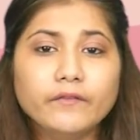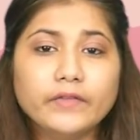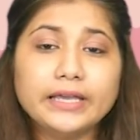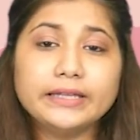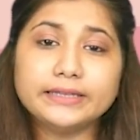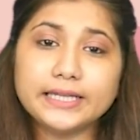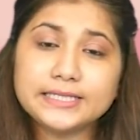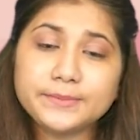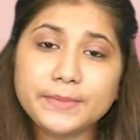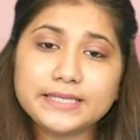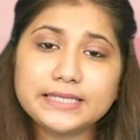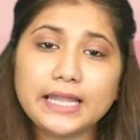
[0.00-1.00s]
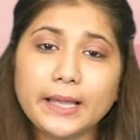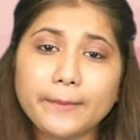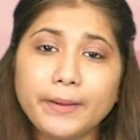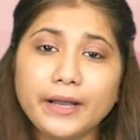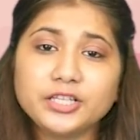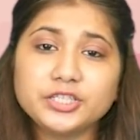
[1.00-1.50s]
वहीं दस में से
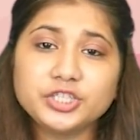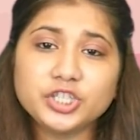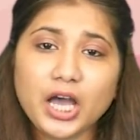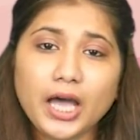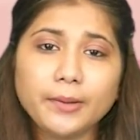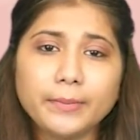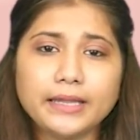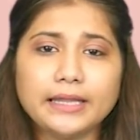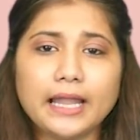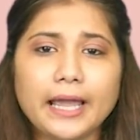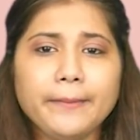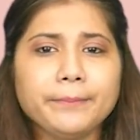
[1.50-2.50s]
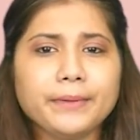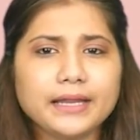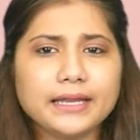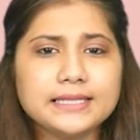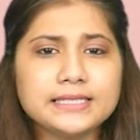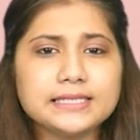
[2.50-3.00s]
लगभग चार महिलाएं
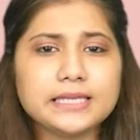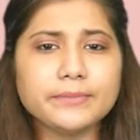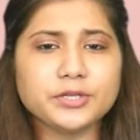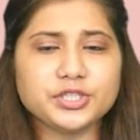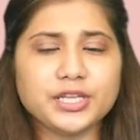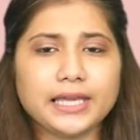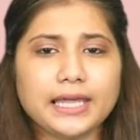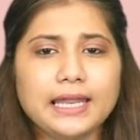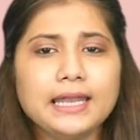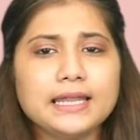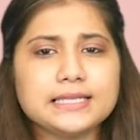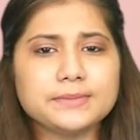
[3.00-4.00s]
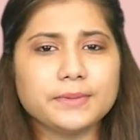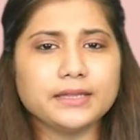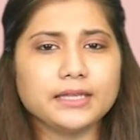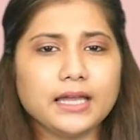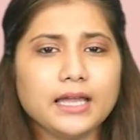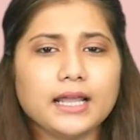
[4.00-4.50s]
प्रेगनेंसी से बचने के लिए
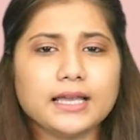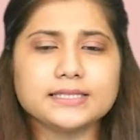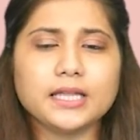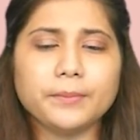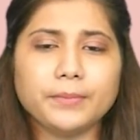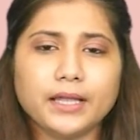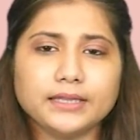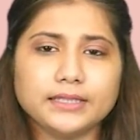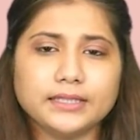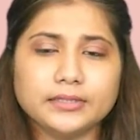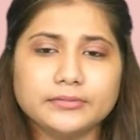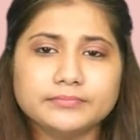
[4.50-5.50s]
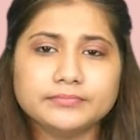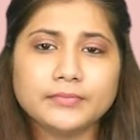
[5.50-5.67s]
नसबंदी का रास्ता अपनाती हैं